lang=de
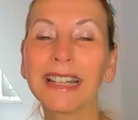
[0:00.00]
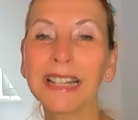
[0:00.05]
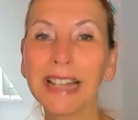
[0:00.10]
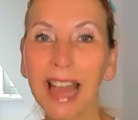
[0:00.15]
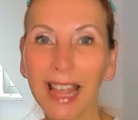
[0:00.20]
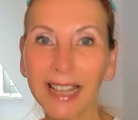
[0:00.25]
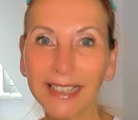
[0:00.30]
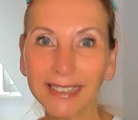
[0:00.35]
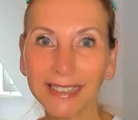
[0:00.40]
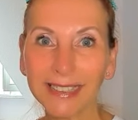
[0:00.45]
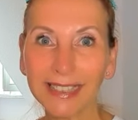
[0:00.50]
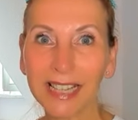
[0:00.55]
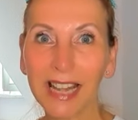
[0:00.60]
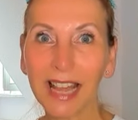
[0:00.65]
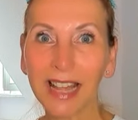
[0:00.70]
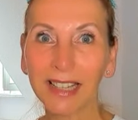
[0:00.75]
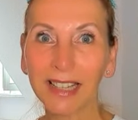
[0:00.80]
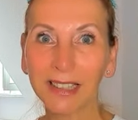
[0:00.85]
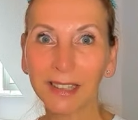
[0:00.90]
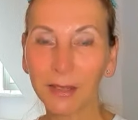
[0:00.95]
den
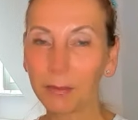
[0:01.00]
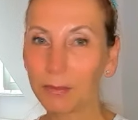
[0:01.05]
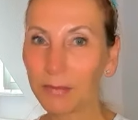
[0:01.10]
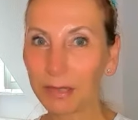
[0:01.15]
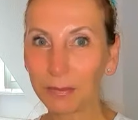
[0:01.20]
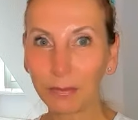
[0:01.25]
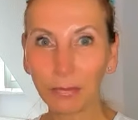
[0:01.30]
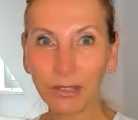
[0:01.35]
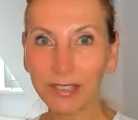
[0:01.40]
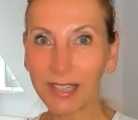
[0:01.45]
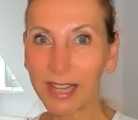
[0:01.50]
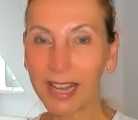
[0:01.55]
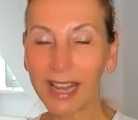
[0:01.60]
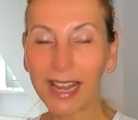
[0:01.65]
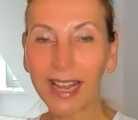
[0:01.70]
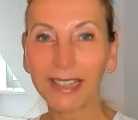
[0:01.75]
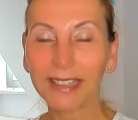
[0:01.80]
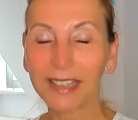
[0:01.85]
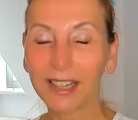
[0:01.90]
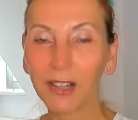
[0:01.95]
Gleichklang mit Mutter
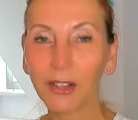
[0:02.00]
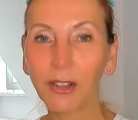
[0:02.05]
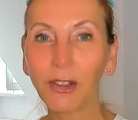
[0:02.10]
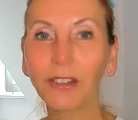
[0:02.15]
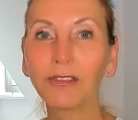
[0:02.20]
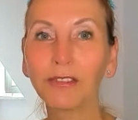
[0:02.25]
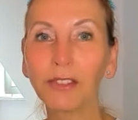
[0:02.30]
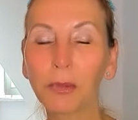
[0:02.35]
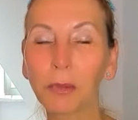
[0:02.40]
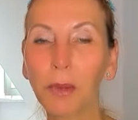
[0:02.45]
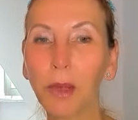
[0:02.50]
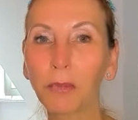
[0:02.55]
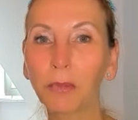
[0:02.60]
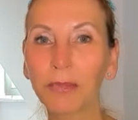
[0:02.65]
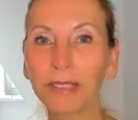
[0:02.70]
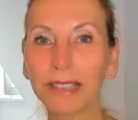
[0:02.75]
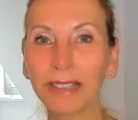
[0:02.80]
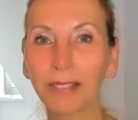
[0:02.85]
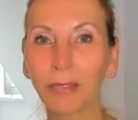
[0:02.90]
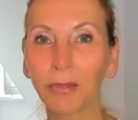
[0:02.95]
Erde, dann können wir
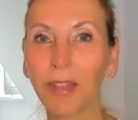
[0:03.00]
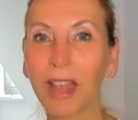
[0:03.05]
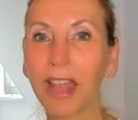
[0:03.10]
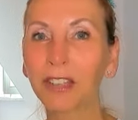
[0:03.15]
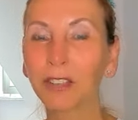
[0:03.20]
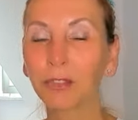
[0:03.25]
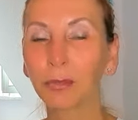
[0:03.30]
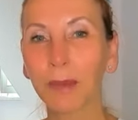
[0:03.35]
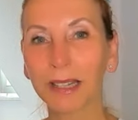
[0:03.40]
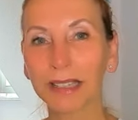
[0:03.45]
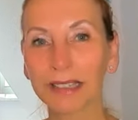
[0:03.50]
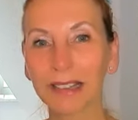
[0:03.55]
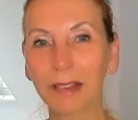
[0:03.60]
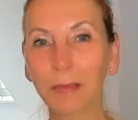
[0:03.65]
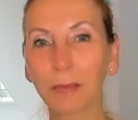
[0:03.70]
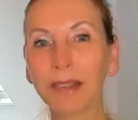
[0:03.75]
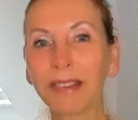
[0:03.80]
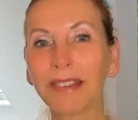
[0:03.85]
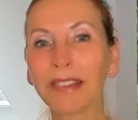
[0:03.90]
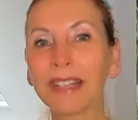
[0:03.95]
überhaupt nichts falsch machen.
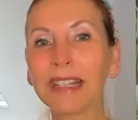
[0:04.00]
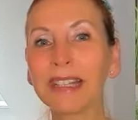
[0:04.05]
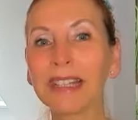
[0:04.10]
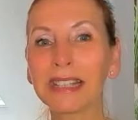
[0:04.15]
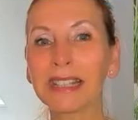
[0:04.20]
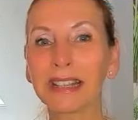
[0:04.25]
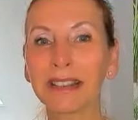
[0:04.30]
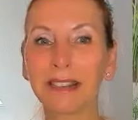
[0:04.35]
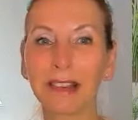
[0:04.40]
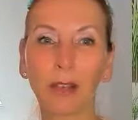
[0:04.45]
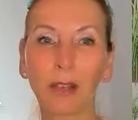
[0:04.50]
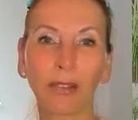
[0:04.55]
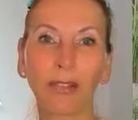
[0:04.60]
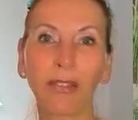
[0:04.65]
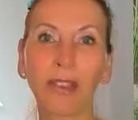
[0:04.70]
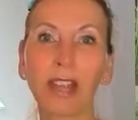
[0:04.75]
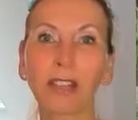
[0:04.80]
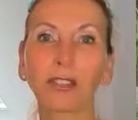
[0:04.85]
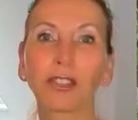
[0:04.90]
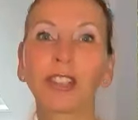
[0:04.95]
Das beziehe ich jetzt
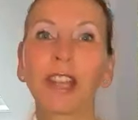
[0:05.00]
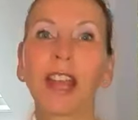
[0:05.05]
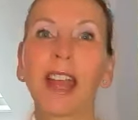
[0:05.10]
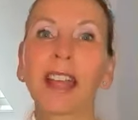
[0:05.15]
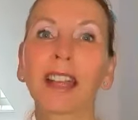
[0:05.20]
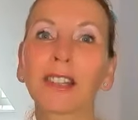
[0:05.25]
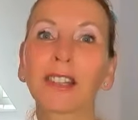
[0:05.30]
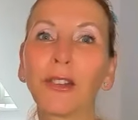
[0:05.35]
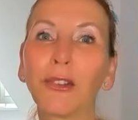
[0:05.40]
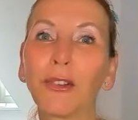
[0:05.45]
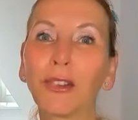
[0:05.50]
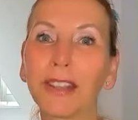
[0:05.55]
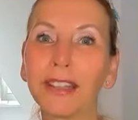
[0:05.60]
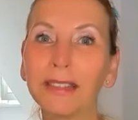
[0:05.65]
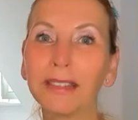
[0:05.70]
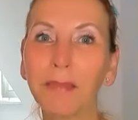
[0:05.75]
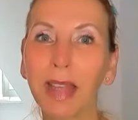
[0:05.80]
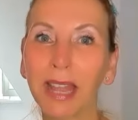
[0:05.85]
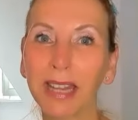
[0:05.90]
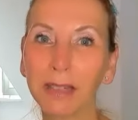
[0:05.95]
auch sehr stark noch
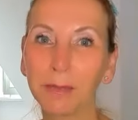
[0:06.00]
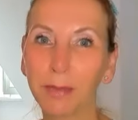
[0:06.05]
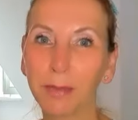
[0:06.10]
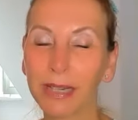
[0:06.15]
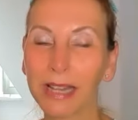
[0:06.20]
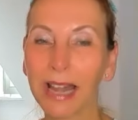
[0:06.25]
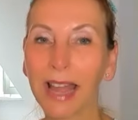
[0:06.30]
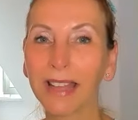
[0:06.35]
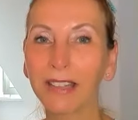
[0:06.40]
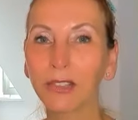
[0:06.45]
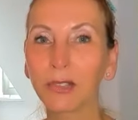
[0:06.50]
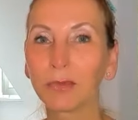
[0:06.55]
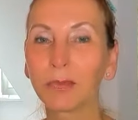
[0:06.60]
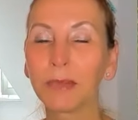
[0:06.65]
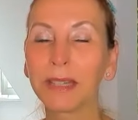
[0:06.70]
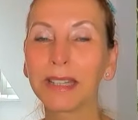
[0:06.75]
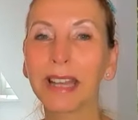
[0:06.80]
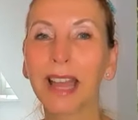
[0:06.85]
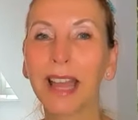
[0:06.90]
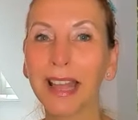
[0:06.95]
in meine
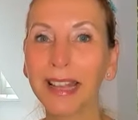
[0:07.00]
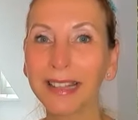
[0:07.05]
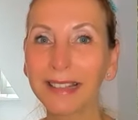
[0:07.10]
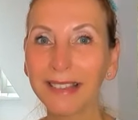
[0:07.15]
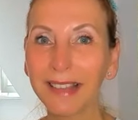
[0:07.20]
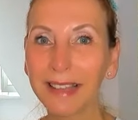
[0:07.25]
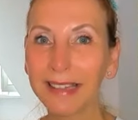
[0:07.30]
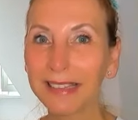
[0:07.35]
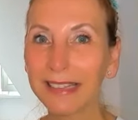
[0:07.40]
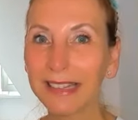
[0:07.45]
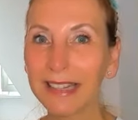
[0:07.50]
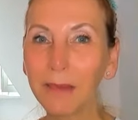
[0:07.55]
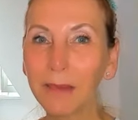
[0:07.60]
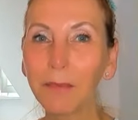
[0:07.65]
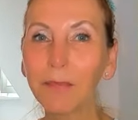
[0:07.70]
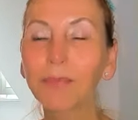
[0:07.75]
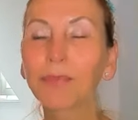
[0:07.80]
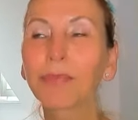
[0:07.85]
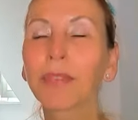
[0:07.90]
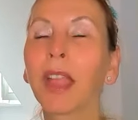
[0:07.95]
Begleitung mit ein
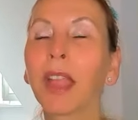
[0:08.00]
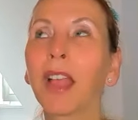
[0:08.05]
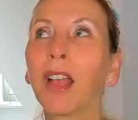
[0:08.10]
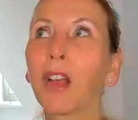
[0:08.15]
seitdem.